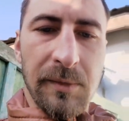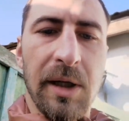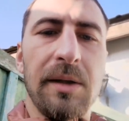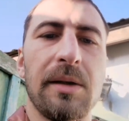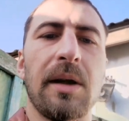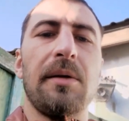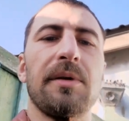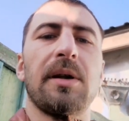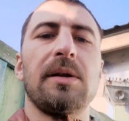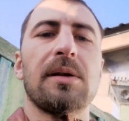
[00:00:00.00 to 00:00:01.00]
Я Дегтярь
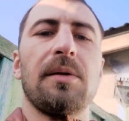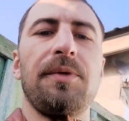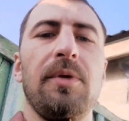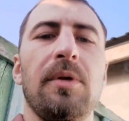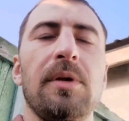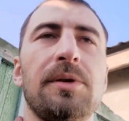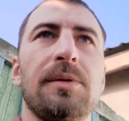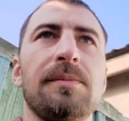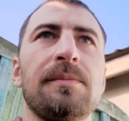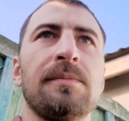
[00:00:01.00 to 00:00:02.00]
Владислав
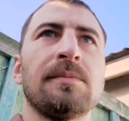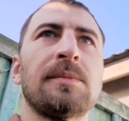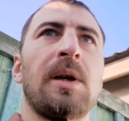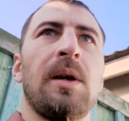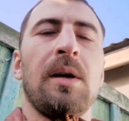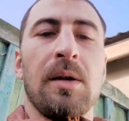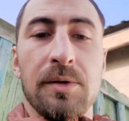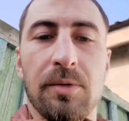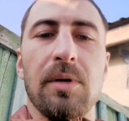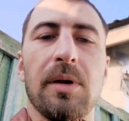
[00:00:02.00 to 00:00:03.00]
Юрьевич
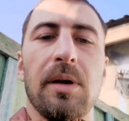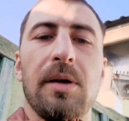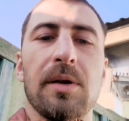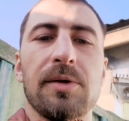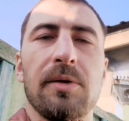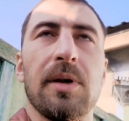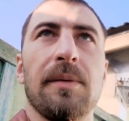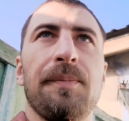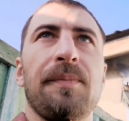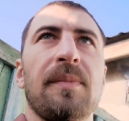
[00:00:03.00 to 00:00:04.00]
с города
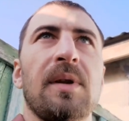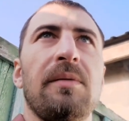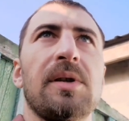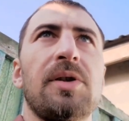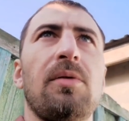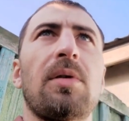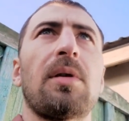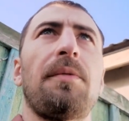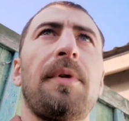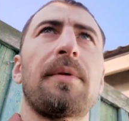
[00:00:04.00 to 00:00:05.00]
Херсона.
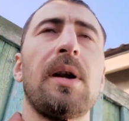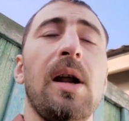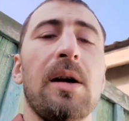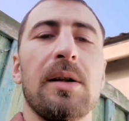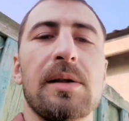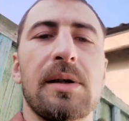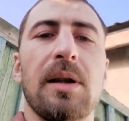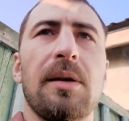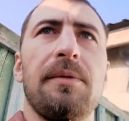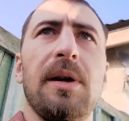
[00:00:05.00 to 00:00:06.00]
24 февраля, когда
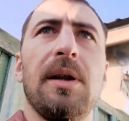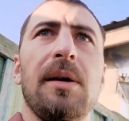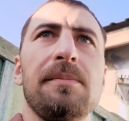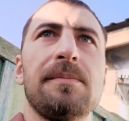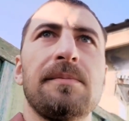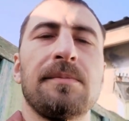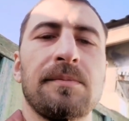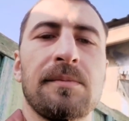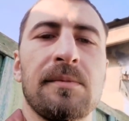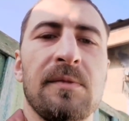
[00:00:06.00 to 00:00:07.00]
стала война,
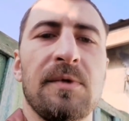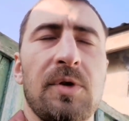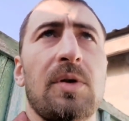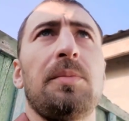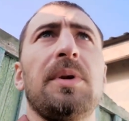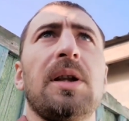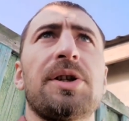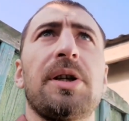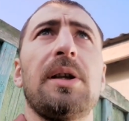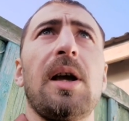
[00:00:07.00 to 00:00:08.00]
все было
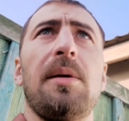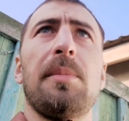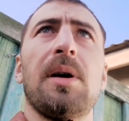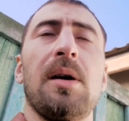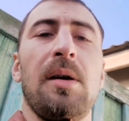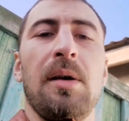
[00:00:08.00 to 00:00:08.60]
ожидаемо,